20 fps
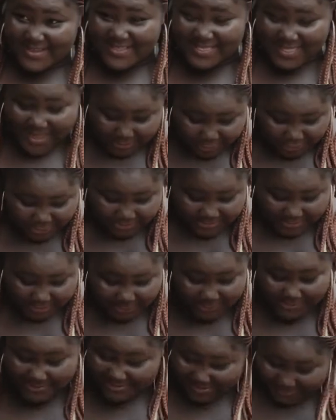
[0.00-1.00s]
Là, je sais
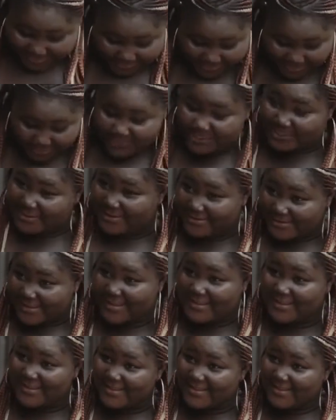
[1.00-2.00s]
que c'est en
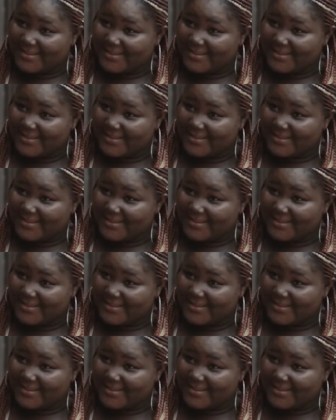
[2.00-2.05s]
sécurité.